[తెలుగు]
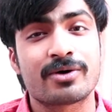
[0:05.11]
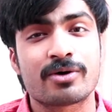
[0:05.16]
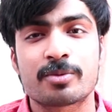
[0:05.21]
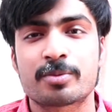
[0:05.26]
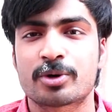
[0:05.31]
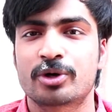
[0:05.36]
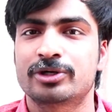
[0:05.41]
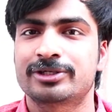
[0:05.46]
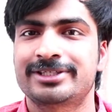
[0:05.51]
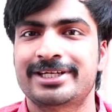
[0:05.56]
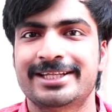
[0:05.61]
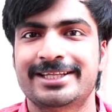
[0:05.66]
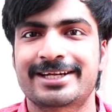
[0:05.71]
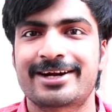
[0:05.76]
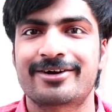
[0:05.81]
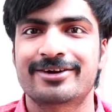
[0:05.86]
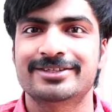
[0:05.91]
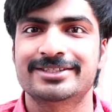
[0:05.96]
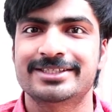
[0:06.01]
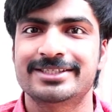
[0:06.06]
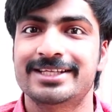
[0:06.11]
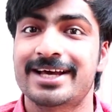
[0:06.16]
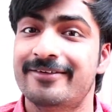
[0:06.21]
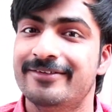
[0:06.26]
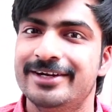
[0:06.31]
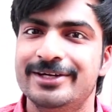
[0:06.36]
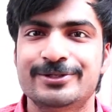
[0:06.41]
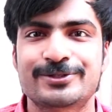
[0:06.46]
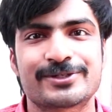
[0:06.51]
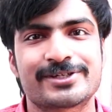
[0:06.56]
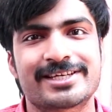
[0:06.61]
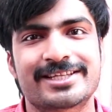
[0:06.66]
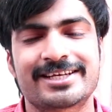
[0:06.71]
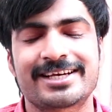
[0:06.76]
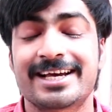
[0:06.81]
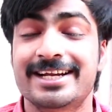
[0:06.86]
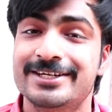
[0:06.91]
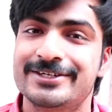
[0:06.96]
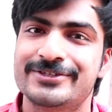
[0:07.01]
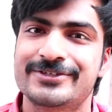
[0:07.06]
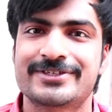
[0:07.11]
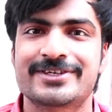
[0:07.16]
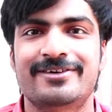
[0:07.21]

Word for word: నేను ఒక ప్రొడక్ట్ అయితే రావడం జరిగింది అవన్నీ చేస్తే కంటిన్యూ